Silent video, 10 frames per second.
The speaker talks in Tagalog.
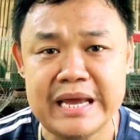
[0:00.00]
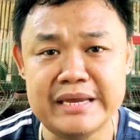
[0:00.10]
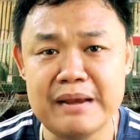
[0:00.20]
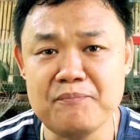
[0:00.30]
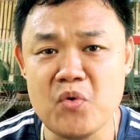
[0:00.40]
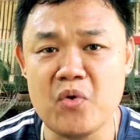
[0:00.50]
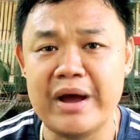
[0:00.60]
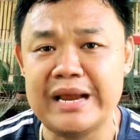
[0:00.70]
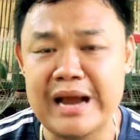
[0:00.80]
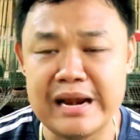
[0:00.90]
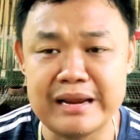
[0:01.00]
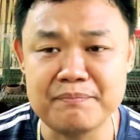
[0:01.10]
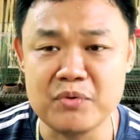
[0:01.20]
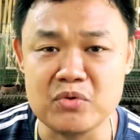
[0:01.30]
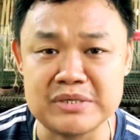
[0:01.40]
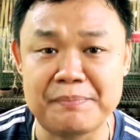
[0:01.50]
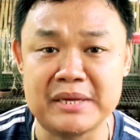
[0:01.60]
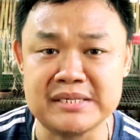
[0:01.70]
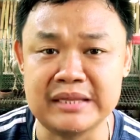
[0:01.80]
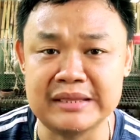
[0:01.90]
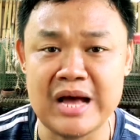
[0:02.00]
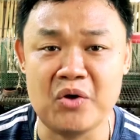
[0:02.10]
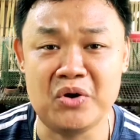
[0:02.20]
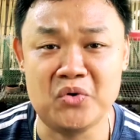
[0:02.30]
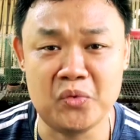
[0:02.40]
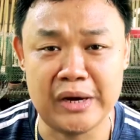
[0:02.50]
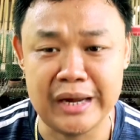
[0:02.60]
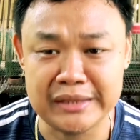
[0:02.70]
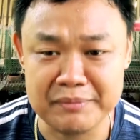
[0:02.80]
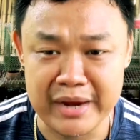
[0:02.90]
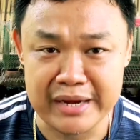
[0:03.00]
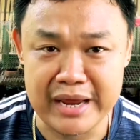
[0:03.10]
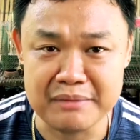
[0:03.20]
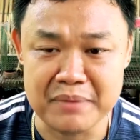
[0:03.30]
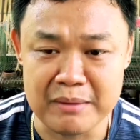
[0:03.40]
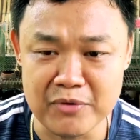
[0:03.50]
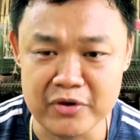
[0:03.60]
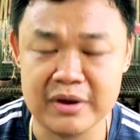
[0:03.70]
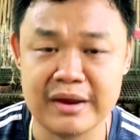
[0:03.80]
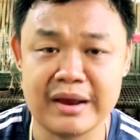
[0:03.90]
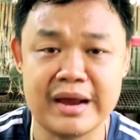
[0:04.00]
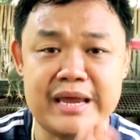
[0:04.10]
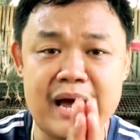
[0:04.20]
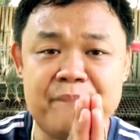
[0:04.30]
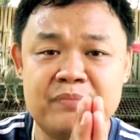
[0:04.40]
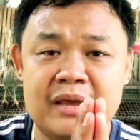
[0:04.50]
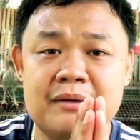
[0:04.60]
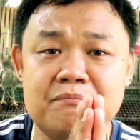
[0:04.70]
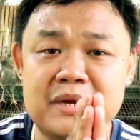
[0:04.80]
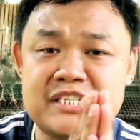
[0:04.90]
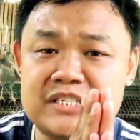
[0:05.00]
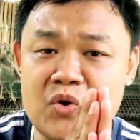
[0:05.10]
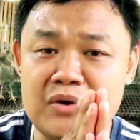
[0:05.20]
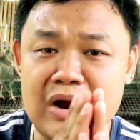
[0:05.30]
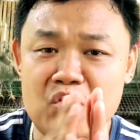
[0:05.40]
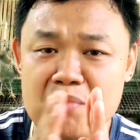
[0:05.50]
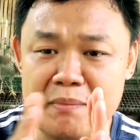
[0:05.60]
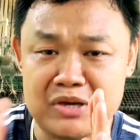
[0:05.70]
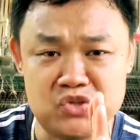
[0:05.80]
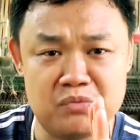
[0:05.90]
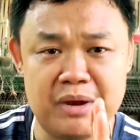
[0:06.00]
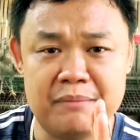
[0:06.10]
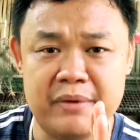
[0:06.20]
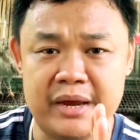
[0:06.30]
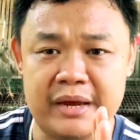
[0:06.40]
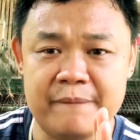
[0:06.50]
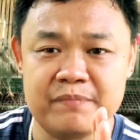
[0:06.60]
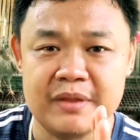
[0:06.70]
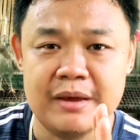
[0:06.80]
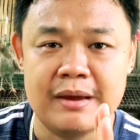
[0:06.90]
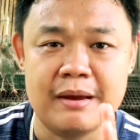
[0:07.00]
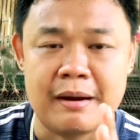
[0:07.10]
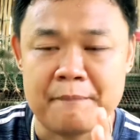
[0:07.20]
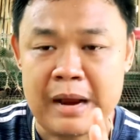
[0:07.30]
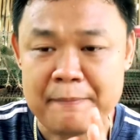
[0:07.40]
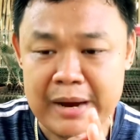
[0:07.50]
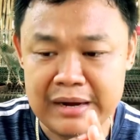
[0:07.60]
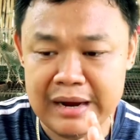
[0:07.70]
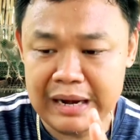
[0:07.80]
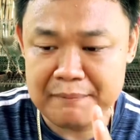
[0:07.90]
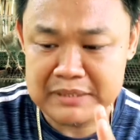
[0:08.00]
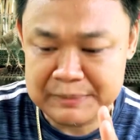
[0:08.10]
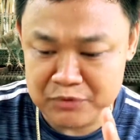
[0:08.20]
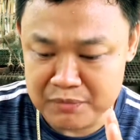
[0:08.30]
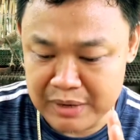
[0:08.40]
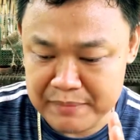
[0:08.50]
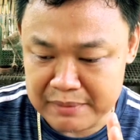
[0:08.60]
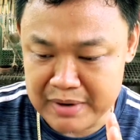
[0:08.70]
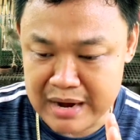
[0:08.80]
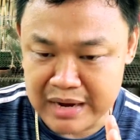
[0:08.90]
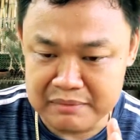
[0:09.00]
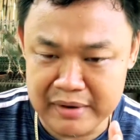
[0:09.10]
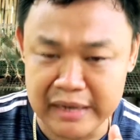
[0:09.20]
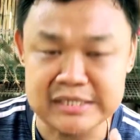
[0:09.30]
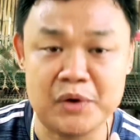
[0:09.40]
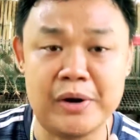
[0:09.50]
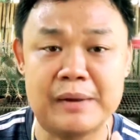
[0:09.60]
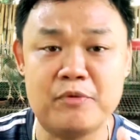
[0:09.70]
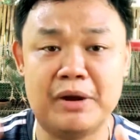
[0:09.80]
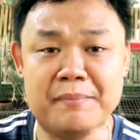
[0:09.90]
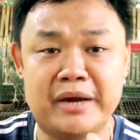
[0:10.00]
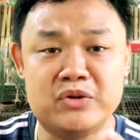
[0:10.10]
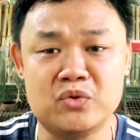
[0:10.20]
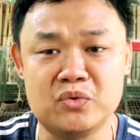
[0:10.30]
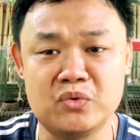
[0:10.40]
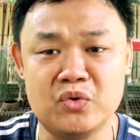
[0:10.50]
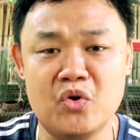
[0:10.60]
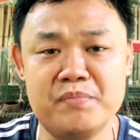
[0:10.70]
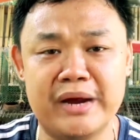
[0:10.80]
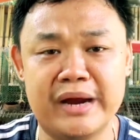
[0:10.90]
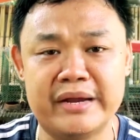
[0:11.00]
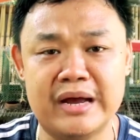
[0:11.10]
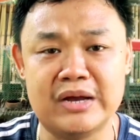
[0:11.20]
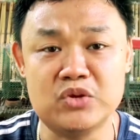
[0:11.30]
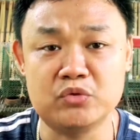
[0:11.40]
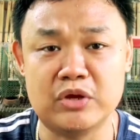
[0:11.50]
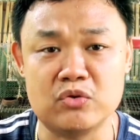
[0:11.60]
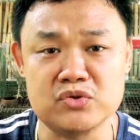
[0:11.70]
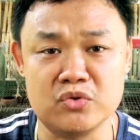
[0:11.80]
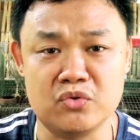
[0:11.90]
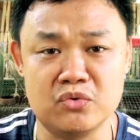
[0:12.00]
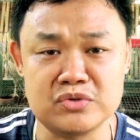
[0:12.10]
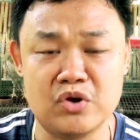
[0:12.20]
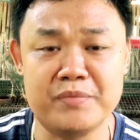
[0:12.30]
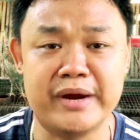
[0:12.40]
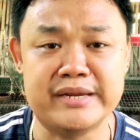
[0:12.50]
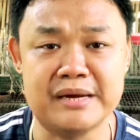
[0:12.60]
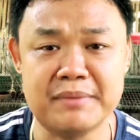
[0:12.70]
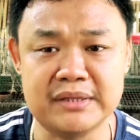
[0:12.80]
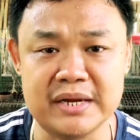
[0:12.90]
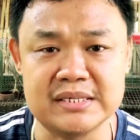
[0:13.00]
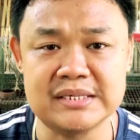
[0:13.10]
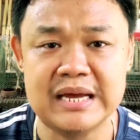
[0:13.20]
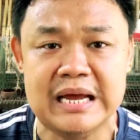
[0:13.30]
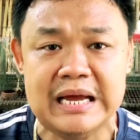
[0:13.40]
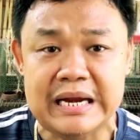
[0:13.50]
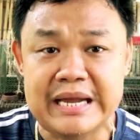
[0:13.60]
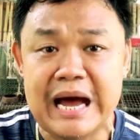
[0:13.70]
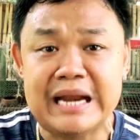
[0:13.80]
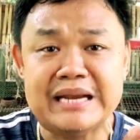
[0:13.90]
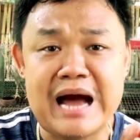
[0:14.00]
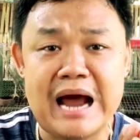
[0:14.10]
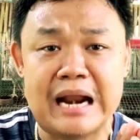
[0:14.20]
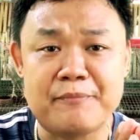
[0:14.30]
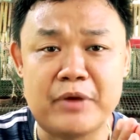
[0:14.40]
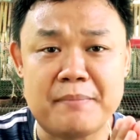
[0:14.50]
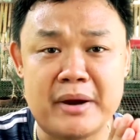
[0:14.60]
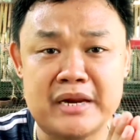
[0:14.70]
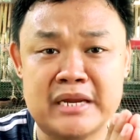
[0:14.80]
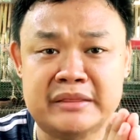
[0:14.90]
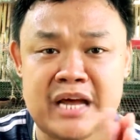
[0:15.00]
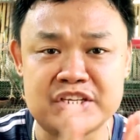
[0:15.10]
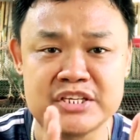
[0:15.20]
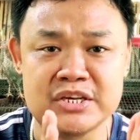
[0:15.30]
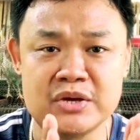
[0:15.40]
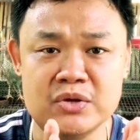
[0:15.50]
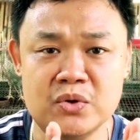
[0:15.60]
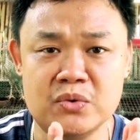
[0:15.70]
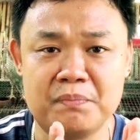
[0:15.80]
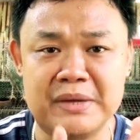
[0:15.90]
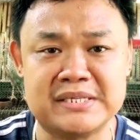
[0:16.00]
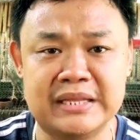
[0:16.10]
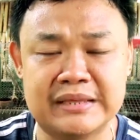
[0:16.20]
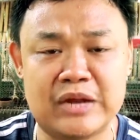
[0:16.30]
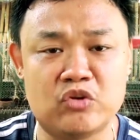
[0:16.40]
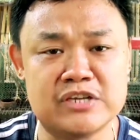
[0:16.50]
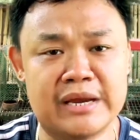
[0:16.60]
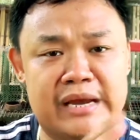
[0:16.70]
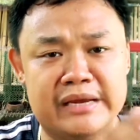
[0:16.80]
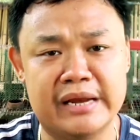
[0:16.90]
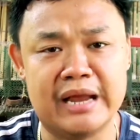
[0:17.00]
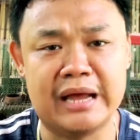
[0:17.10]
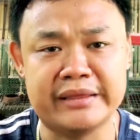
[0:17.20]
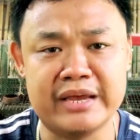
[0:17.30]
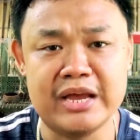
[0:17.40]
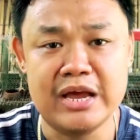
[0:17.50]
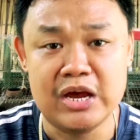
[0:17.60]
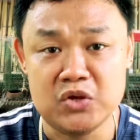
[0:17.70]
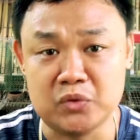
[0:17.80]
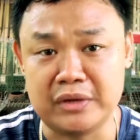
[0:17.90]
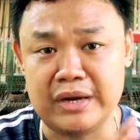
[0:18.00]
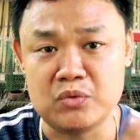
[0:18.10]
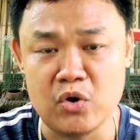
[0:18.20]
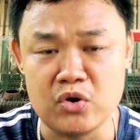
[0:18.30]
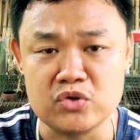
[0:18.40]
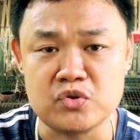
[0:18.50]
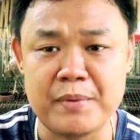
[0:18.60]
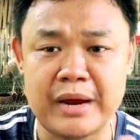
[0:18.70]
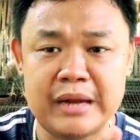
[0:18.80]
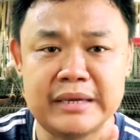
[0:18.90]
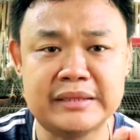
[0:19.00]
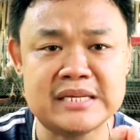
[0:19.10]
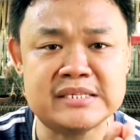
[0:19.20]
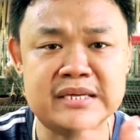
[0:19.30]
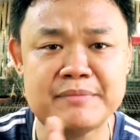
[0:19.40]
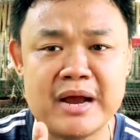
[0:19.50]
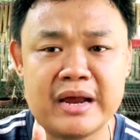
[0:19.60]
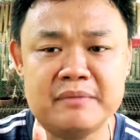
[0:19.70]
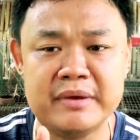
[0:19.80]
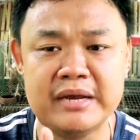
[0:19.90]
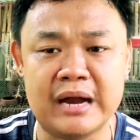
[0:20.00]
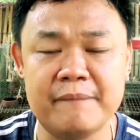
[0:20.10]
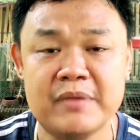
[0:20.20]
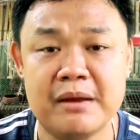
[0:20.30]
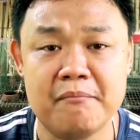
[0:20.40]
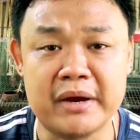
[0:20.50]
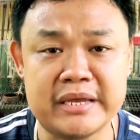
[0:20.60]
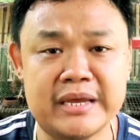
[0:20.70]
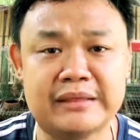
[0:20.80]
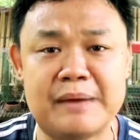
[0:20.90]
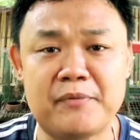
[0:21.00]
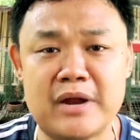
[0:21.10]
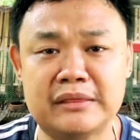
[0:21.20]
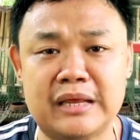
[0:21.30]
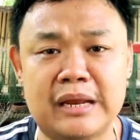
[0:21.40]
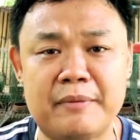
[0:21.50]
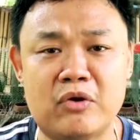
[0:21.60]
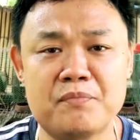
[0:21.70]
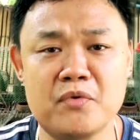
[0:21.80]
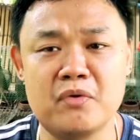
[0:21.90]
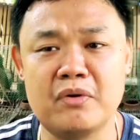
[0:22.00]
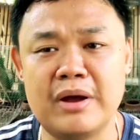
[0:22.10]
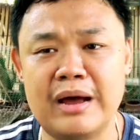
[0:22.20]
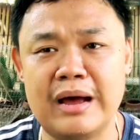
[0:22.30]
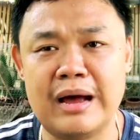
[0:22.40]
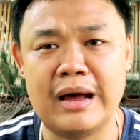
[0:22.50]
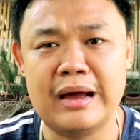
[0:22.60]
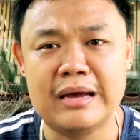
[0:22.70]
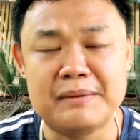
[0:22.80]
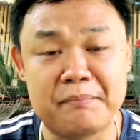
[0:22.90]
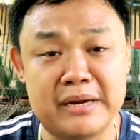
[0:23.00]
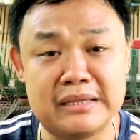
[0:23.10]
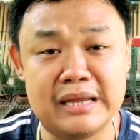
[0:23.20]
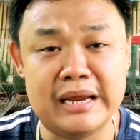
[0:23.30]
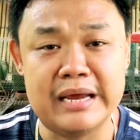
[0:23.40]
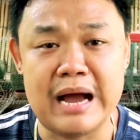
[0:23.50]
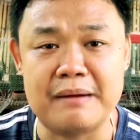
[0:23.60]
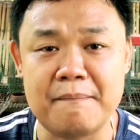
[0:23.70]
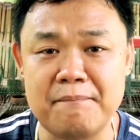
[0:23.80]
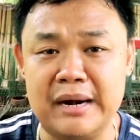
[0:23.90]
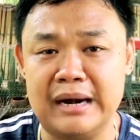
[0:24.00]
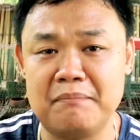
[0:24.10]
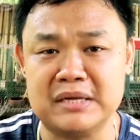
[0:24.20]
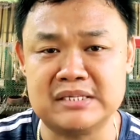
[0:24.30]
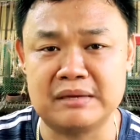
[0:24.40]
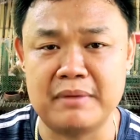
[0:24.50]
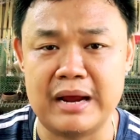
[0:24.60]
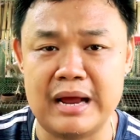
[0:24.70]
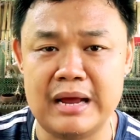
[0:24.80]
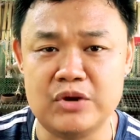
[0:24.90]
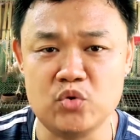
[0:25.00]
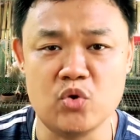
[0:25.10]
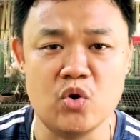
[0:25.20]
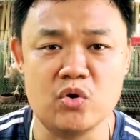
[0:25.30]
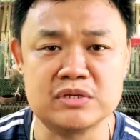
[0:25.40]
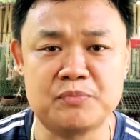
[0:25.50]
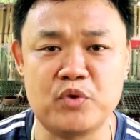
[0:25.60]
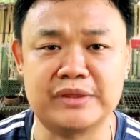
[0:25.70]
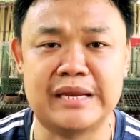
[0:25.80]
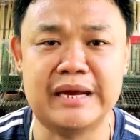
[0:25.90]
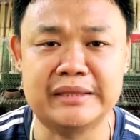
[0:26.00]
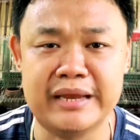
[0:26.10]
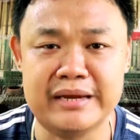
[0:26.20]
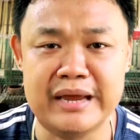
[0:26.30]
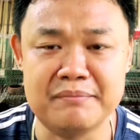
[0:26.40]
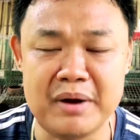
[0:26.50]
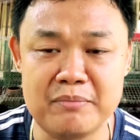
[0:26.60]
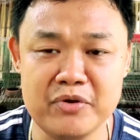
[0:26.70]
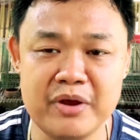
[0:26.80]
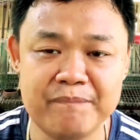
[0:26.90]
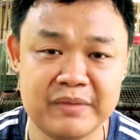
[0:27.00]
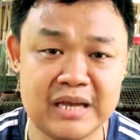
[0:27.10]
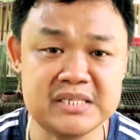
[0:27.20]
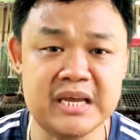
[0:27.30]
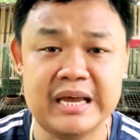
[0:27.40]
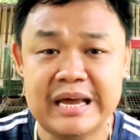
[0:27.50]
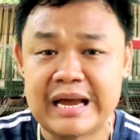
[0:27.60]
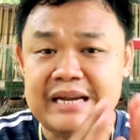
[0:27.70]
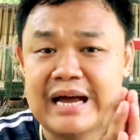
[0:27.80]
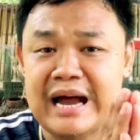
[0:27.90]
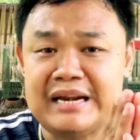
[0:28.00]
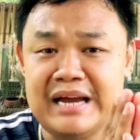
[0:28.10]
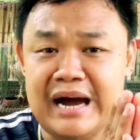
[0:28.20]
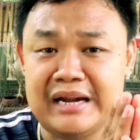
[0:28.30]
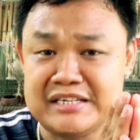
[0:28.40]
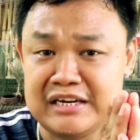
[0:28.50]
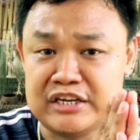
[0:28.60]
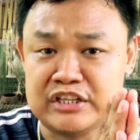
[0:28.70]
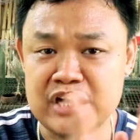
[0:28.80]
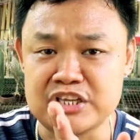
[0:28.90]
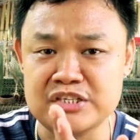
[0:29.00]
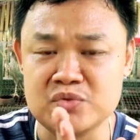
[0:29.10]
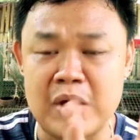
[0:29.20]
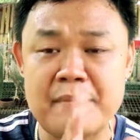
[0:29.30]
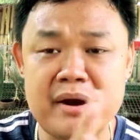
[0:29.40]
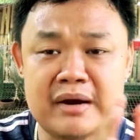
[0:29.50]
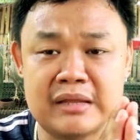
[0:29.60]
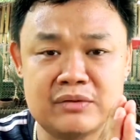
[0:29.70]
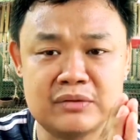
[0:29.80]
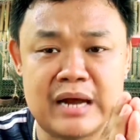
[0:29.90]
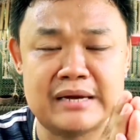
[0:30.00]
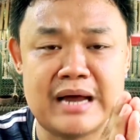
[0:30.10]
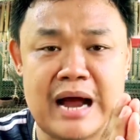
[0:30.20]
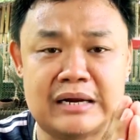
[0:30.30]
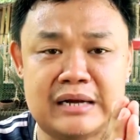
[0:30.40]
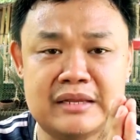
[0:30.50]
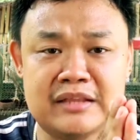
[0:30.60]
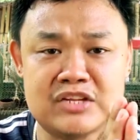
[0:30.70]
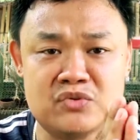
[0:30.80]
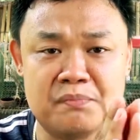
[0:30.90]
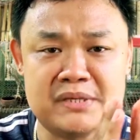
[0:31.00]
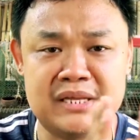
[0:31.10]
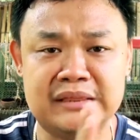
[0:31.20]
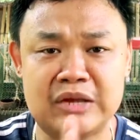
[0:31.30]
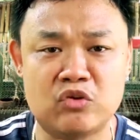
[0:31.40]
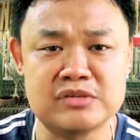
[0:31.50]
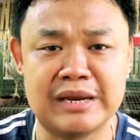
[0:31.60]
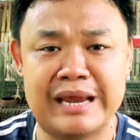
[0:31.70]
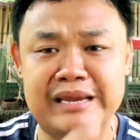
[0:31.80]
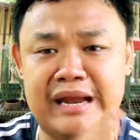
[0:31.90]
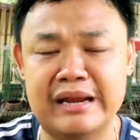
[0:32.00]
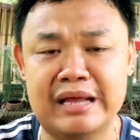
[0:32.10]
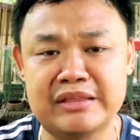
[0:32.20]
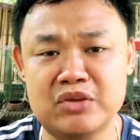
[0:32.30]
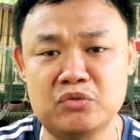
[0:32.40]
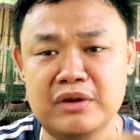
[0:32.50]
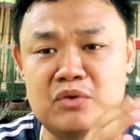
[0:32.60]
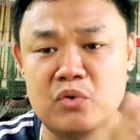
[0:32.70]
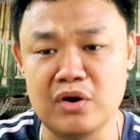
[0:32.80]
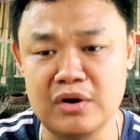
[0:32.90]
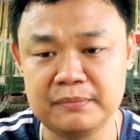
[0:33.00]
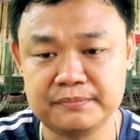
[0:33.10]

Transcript: Yan po ay galing po sa placenta o inuna ng ating mga inahing baboy. Kaya mas naunang lumabas yung mga biik. Kapag nakalabas na po yung mga big mga kaibigan sa wala na pong laman ng loob ng kaniyang uterus o yung sa loob ng kaniyang matres, dahan-dahan na po yung magdi-detach yung placenta doon sa lining ng ating uterine wall. So pagka-detach niyan mga kaibigan, makikita po natin na mayroon pong uh, panandaliang paglabas ng mga dugo sa puwerta ng ating inahing baboy. Kasi dahan-dahan na siyang nag-detach. So habang dahan-dahan nag-detach yung placenta doon sa lining ng ating uterine wall,